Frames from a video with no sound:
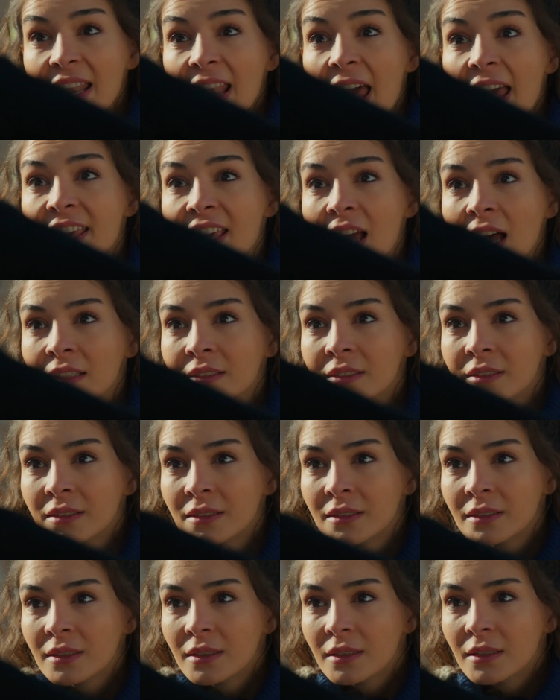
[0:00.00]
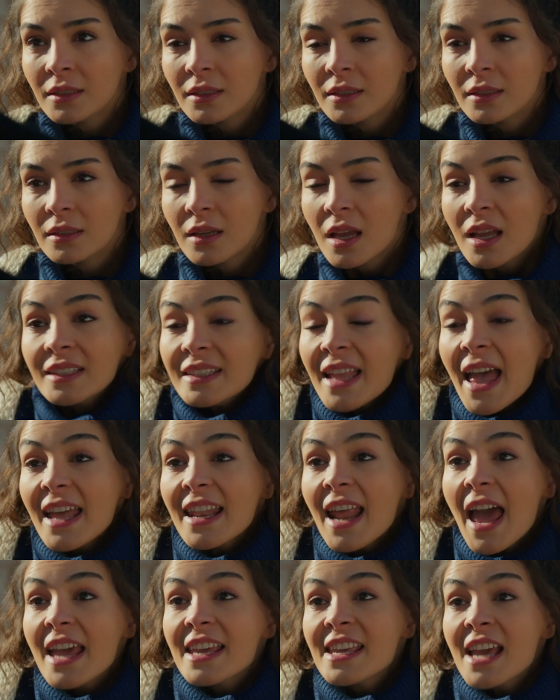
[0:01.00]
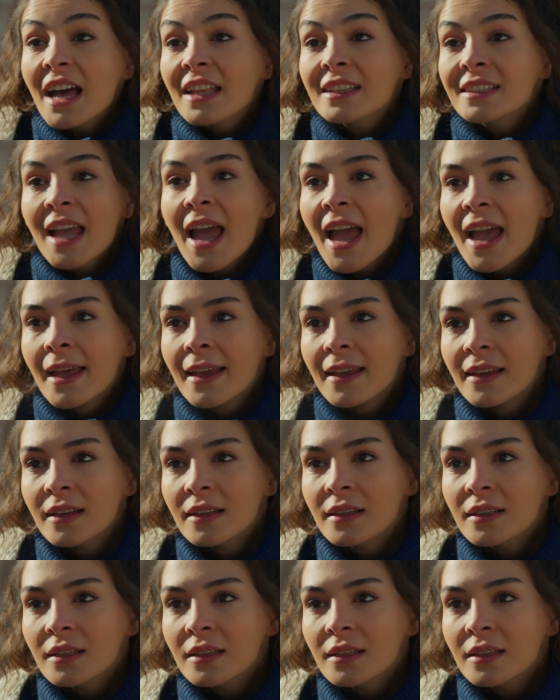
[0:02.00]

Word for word: Ne Reyyan? Ne Reyyan ne?